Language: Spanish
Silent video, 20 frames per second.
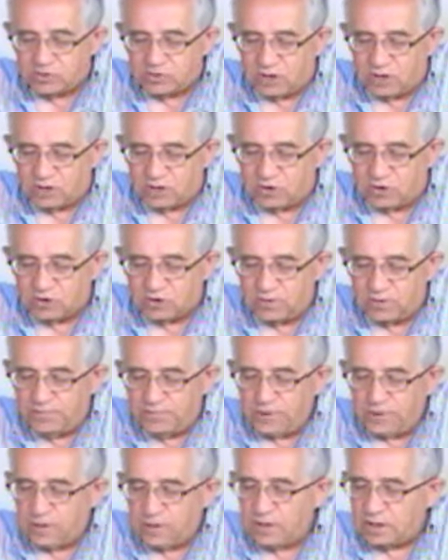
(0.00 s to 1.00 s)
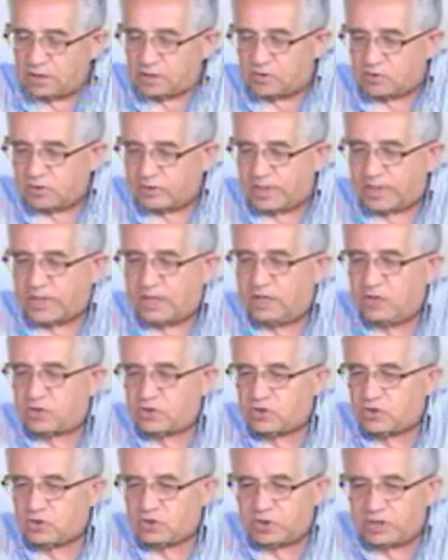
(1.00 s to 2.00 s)
a sus niños, resulta que
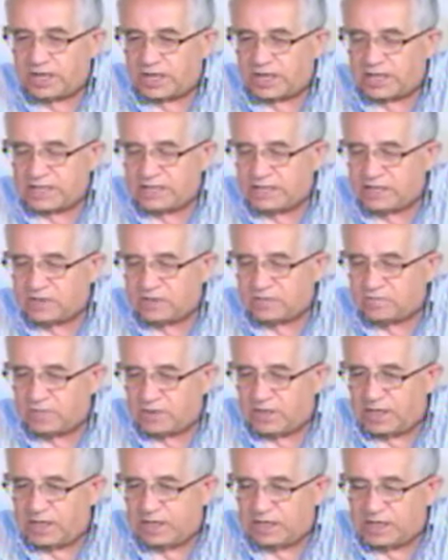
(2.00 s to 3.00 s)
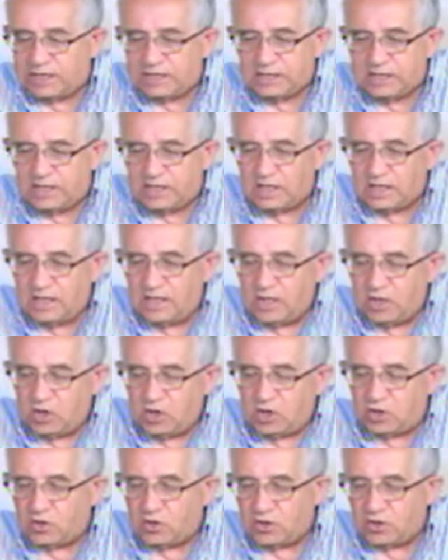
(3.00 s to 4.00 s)
ellos no están casados por la iglesia,
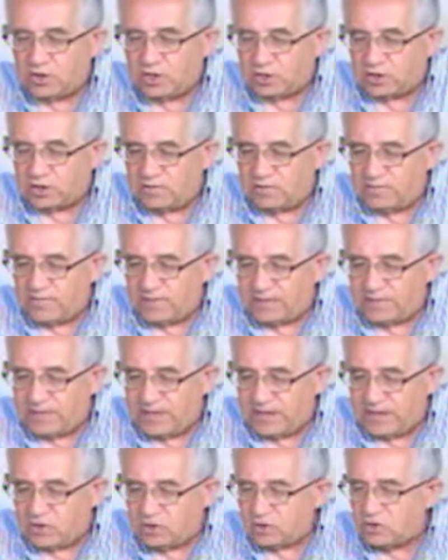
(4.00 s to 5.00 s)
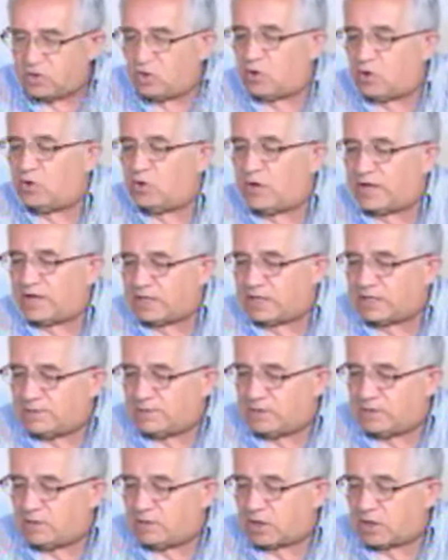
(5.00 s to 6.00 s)
o no están confirmados, o no han
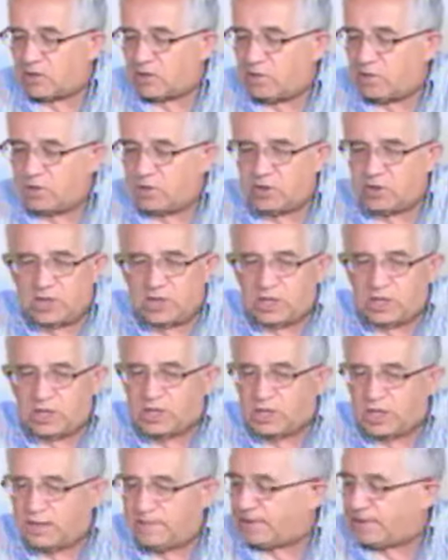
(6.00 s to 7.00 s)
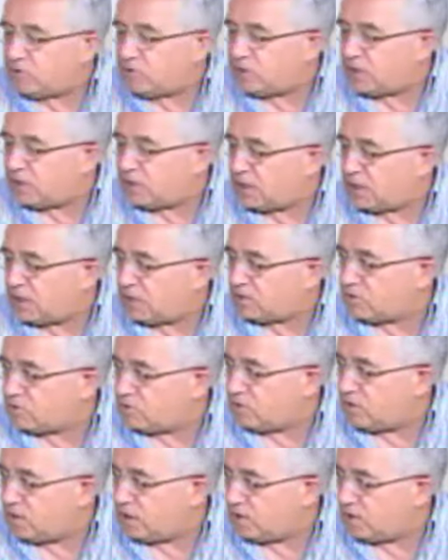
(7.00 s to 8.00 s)
recibido la comunión y quieren bautizar a
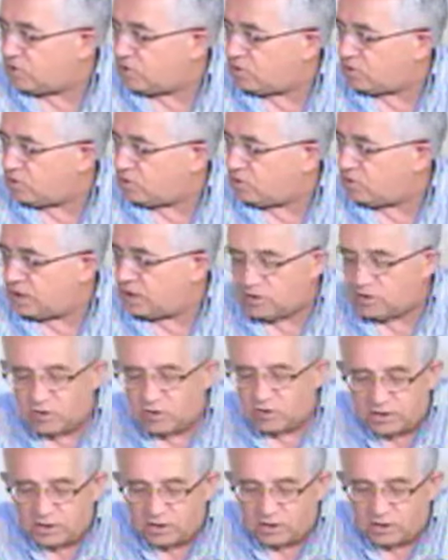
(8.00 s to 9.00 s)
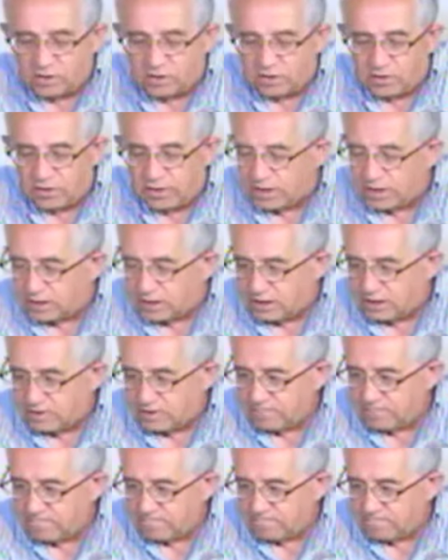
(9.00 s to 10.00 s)
sus niños. Eso es incoherente.
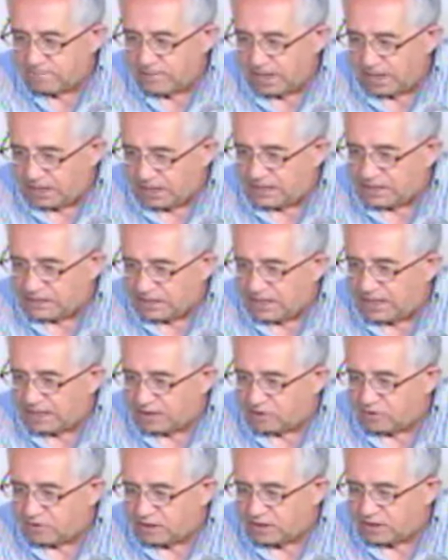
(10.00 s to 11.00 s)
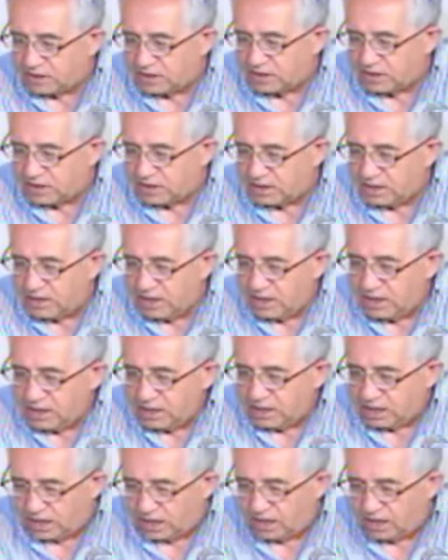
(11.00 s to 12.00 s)
Ahí está la incoherencia.
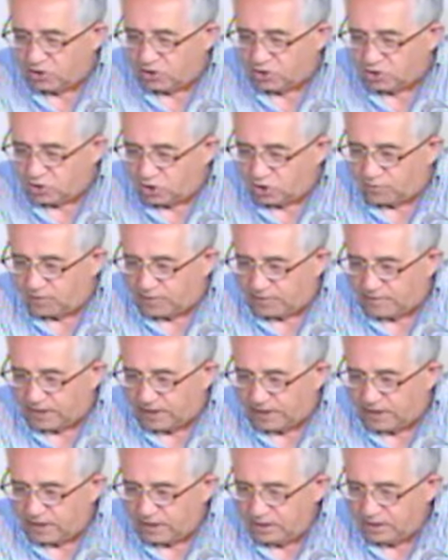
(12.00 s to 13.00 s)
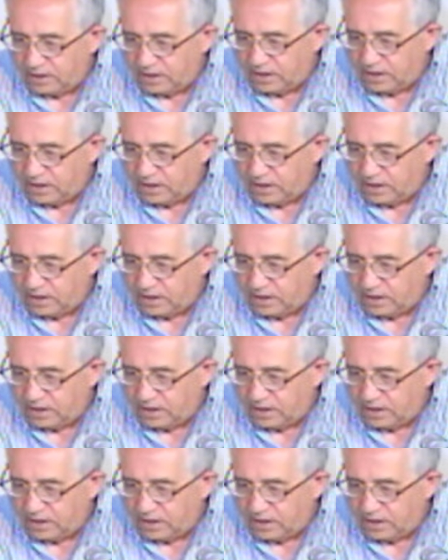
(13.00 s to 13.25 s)
Que ellos no vivan